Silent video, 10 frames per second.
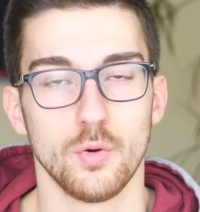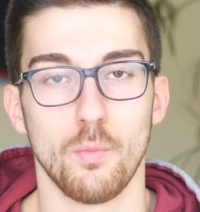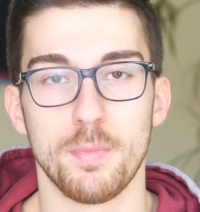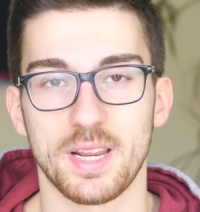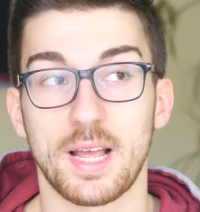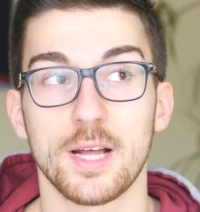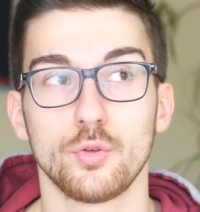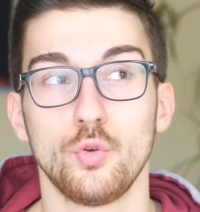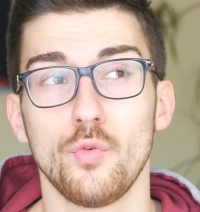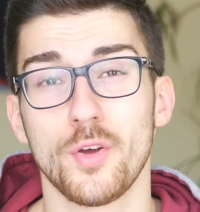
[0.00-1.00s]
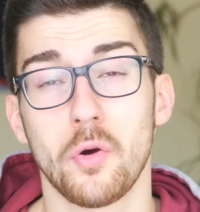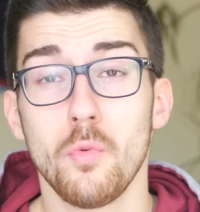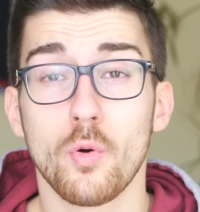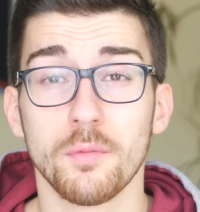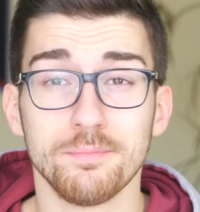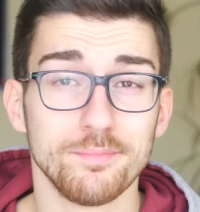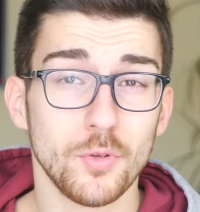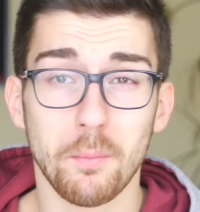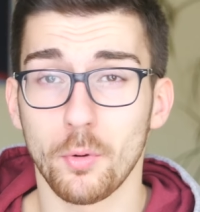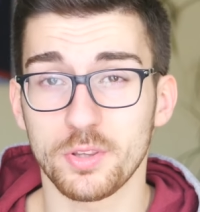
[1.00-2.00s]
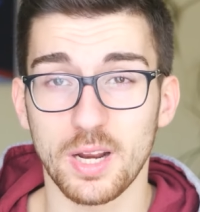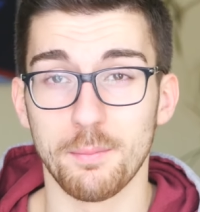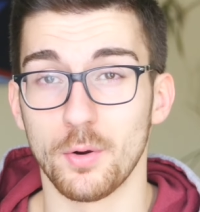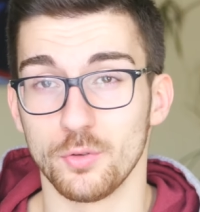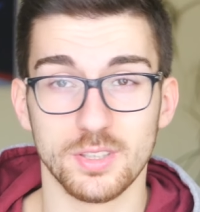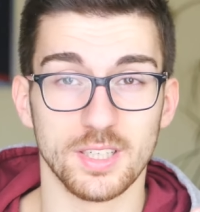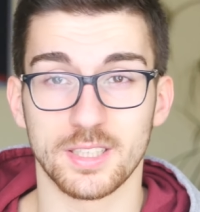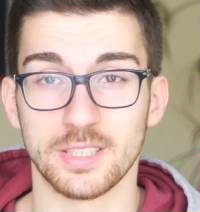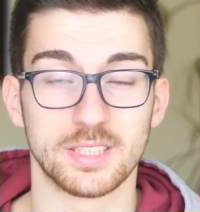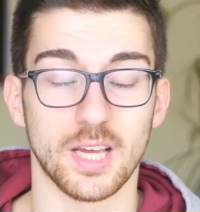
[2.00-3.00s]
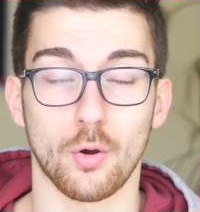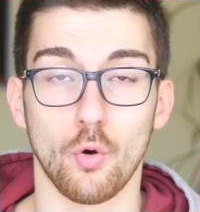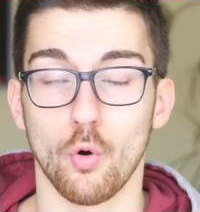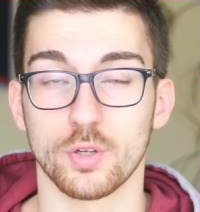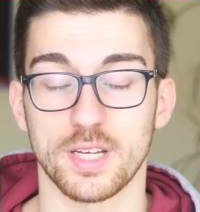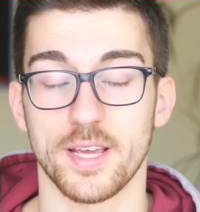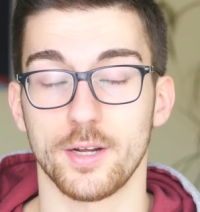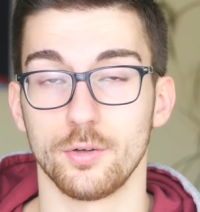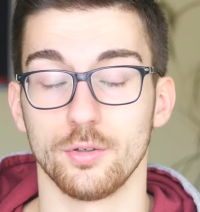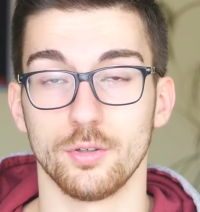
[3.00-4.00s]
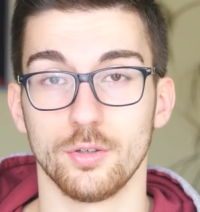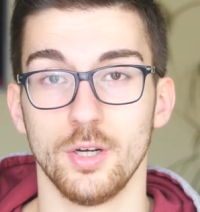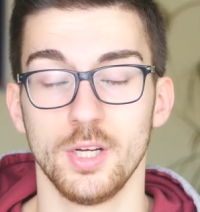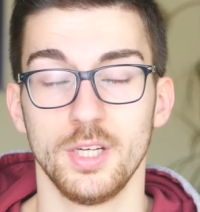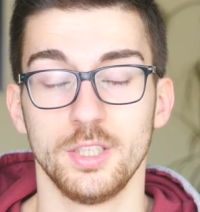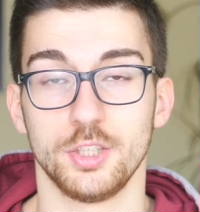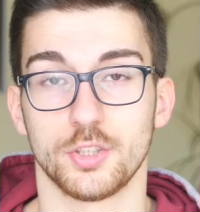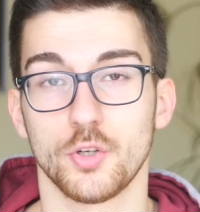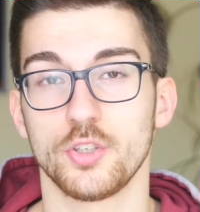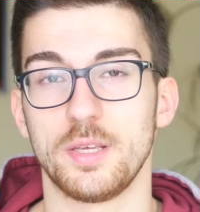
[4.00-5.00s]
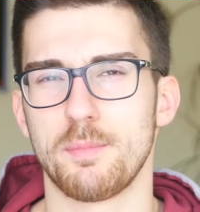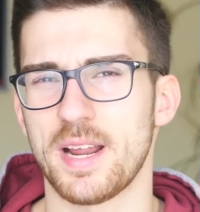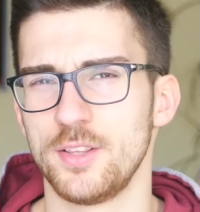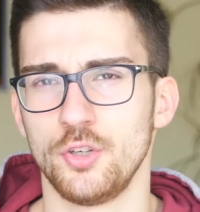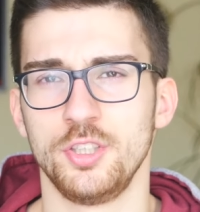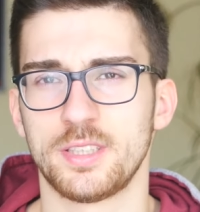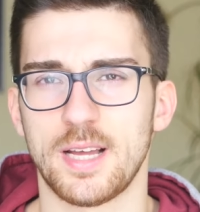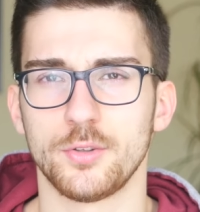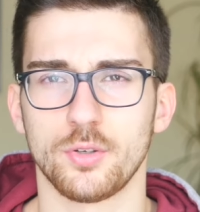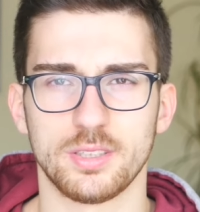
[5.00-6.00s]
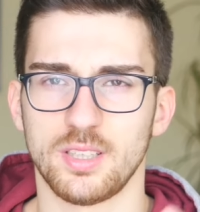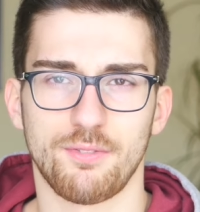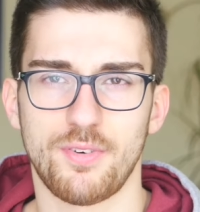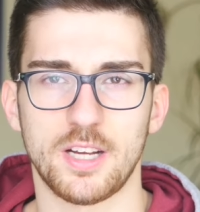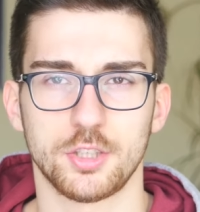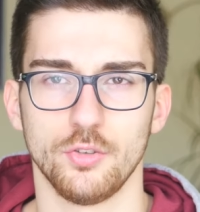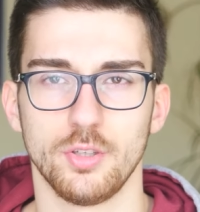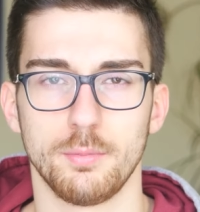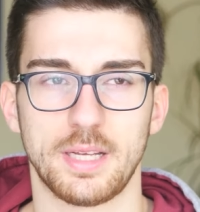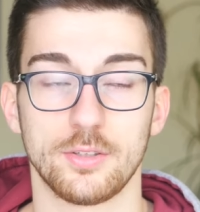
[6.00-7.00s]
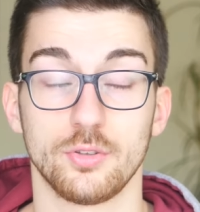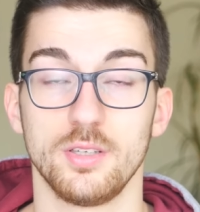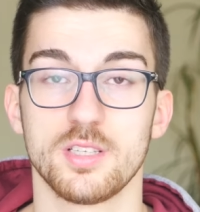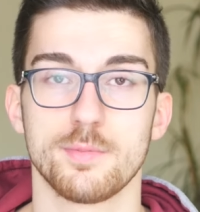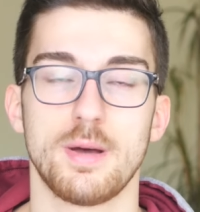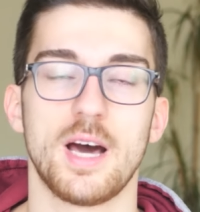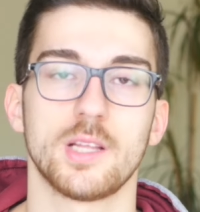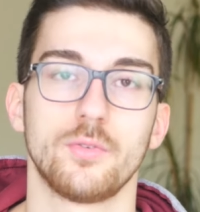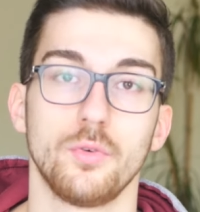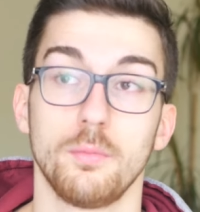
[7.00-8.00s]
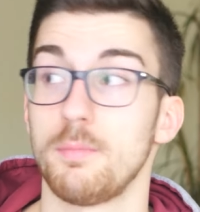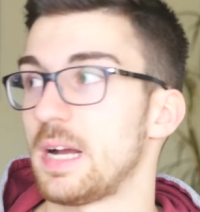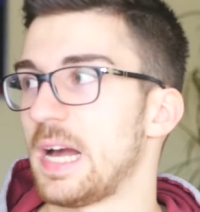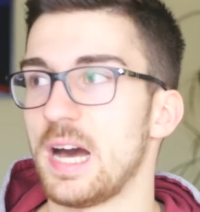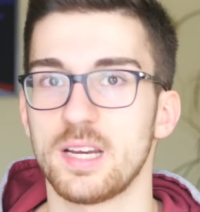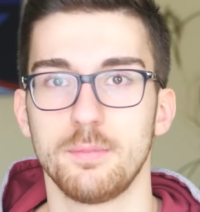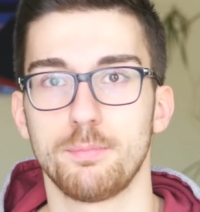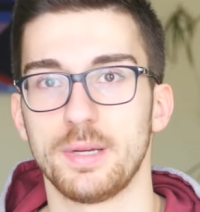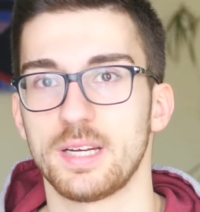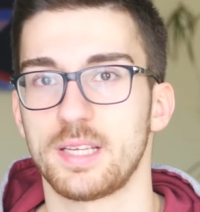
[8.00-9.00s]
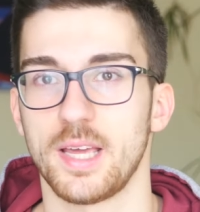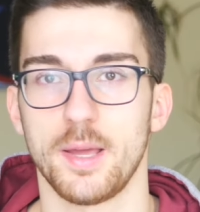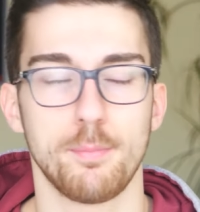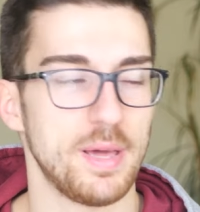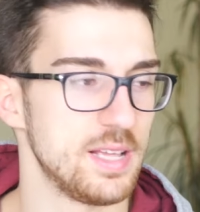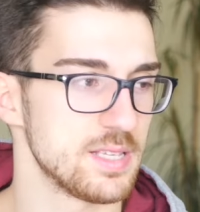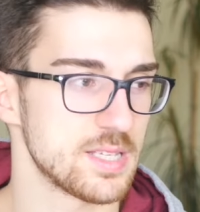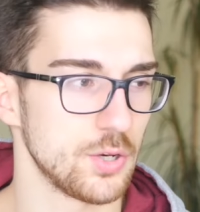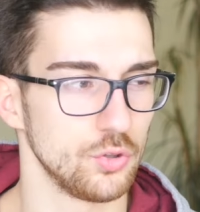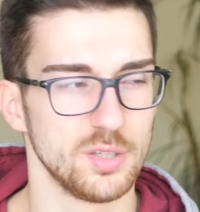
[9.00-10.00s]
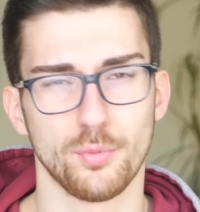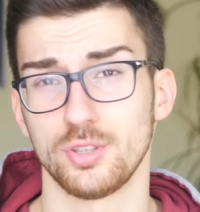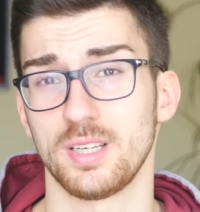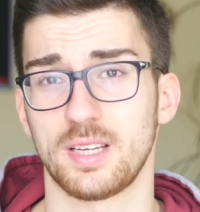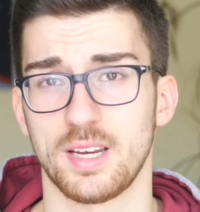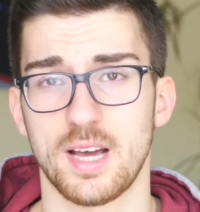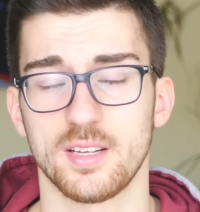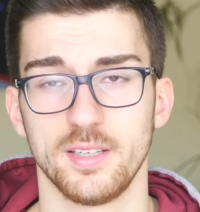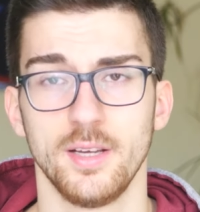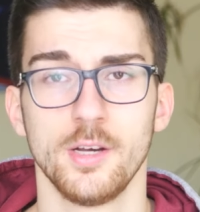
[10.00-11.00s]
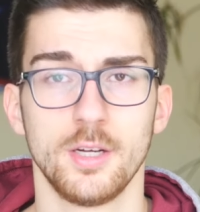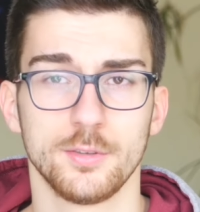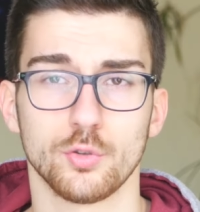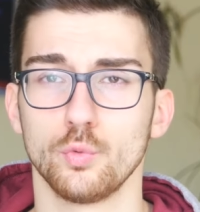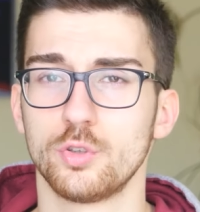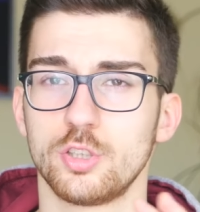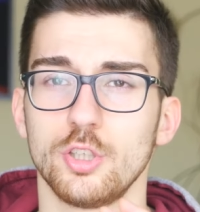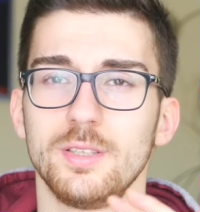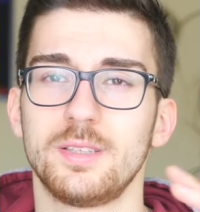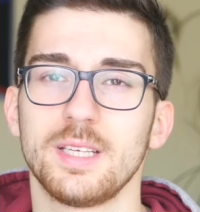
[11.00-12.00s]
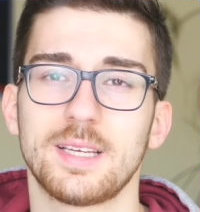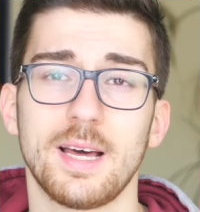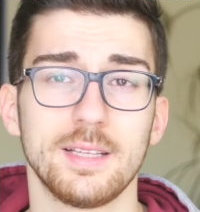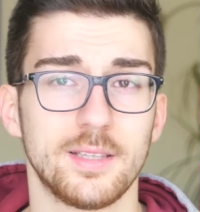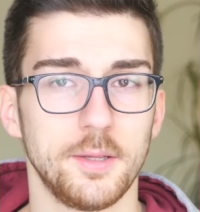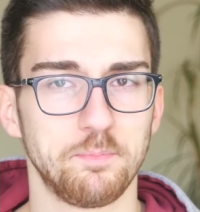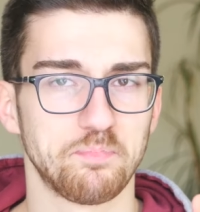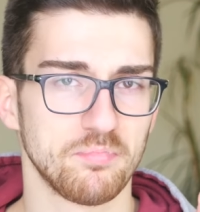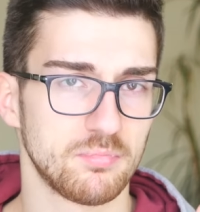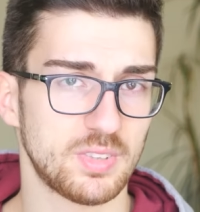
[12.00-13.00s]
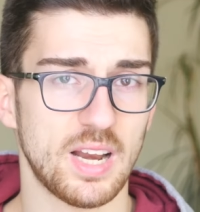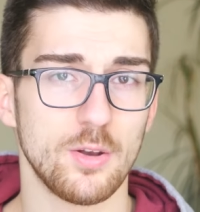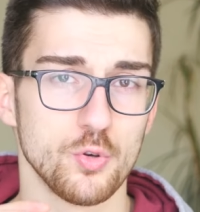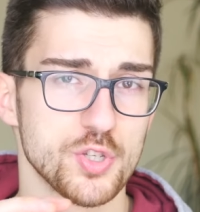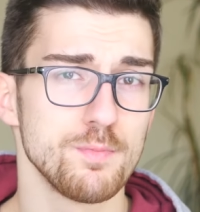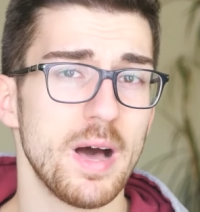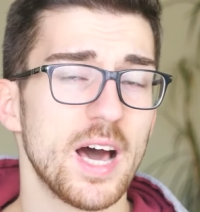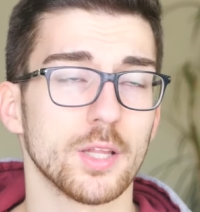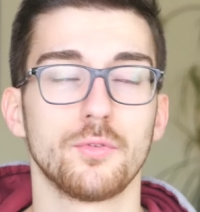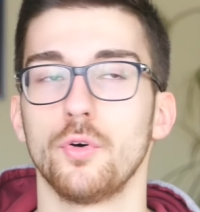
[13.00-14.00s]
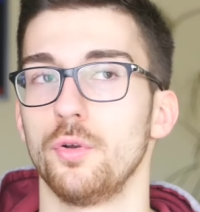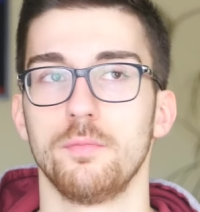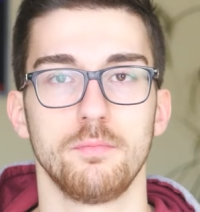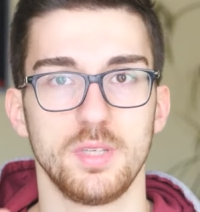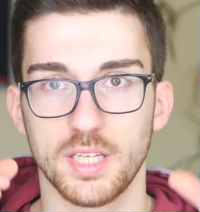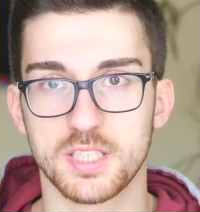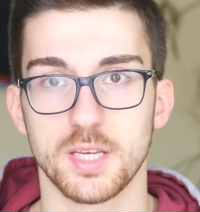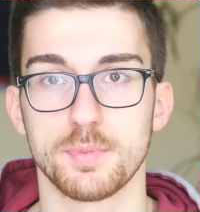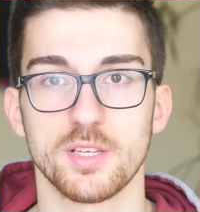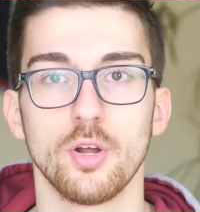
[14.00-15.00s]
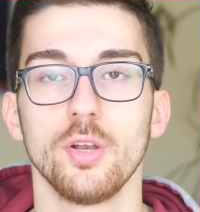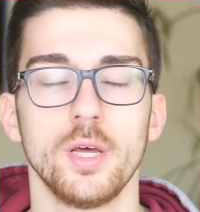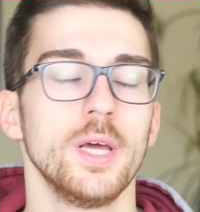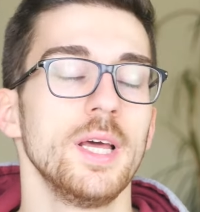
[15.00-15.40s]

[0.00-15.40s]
un mercato dove comunque non potrebbero dire chissà cosa, ecco. Ci sono dei brand ogni tanto che si affacciano nel mercato degli smartphone, magari perché pensano di poter creare soluzioni integrate tra lo smartphone XY